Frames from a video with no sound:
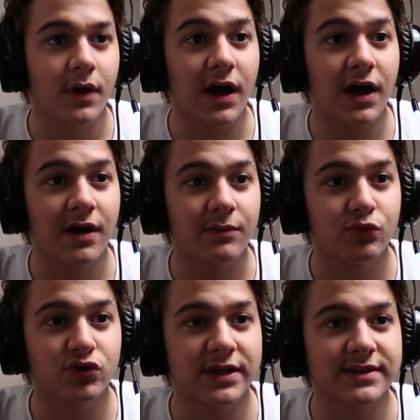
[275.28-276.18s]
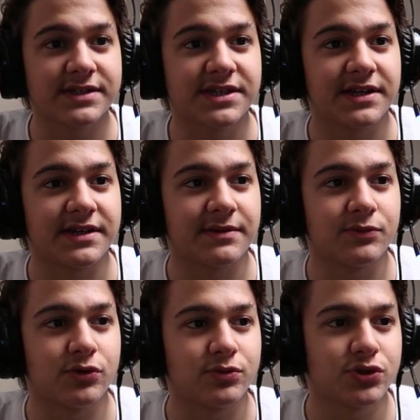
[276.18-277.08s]
Ah buradan da içeri
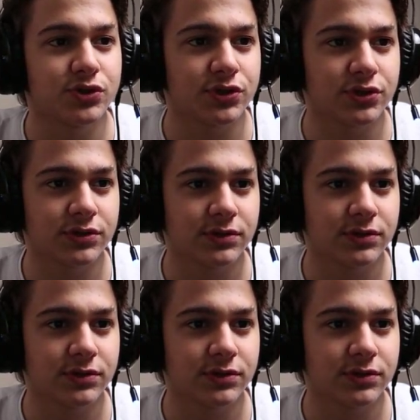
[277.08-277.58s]
girebiliyormuşuz.